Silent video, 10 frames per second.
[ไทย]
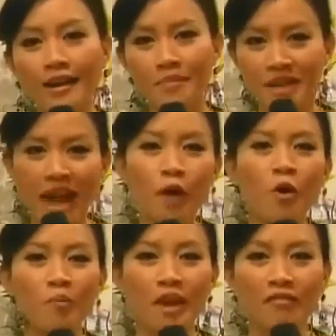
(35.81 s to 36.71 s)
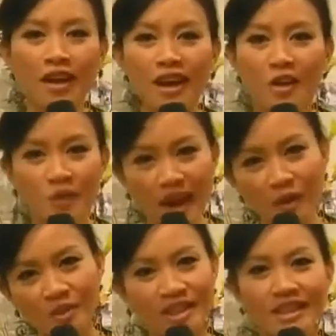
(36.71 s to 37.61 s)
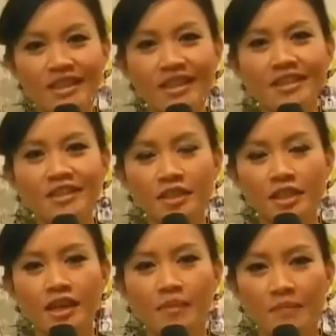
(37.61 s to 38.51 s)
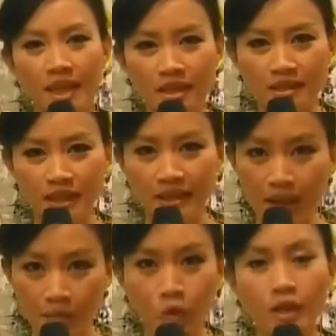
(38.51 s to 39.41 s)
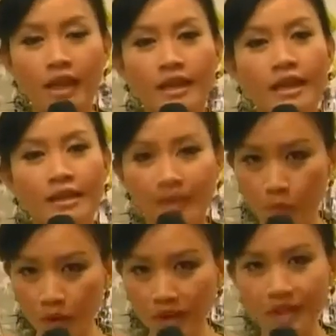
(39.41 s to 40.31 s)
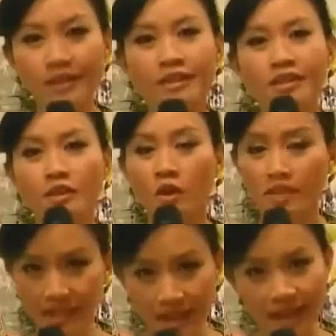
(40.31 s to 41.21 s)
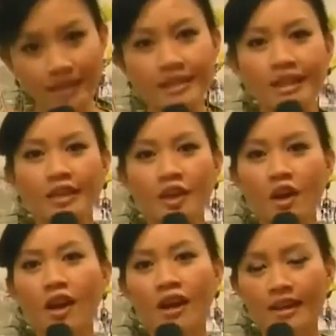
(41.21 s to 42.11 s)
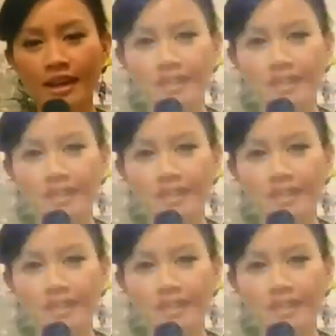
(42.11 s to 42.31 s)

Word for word: ก็มีข่าวออกไปว่าลูน่าออกจากอินดี้ที่จริงแล้วแมนสัญญาหมดและยังไม่ได้คิดที่จะต่อสัญญาเทือเนาะก็